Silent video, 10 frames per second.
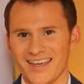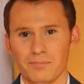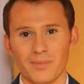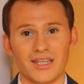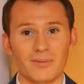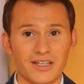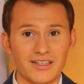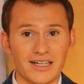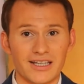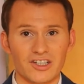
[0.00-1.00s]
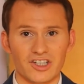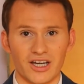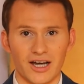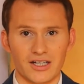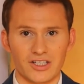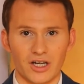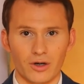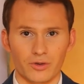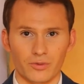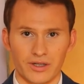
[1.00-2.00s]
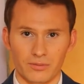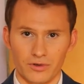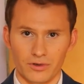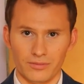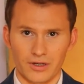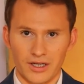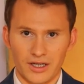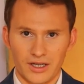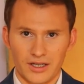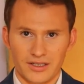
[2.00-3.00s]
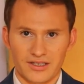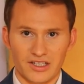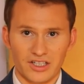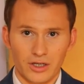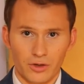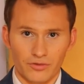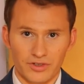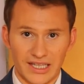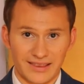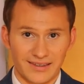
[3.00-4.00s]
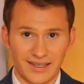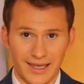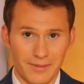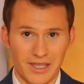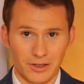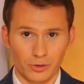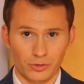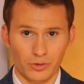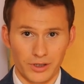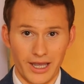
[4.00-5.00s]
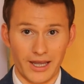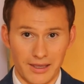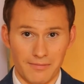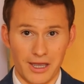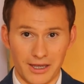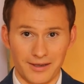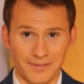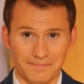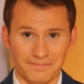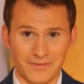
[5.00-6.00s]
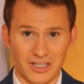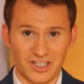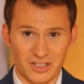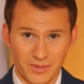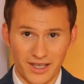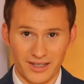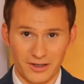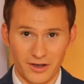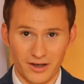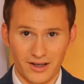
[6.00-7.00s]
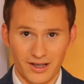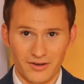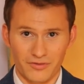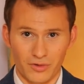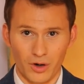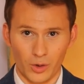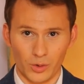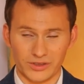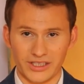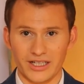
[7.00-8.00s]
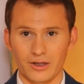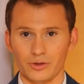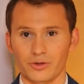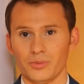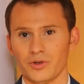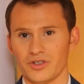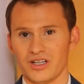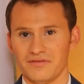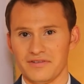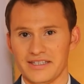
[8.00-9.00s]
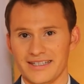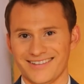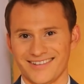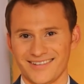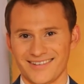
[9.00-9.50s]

Madame la déléguée générale Sharon Wayne-Bloom, sachez que vous êtes très bien entourée à Québec et j'espère d'ailleurs vous rencontrer lors d'une prochaine visite.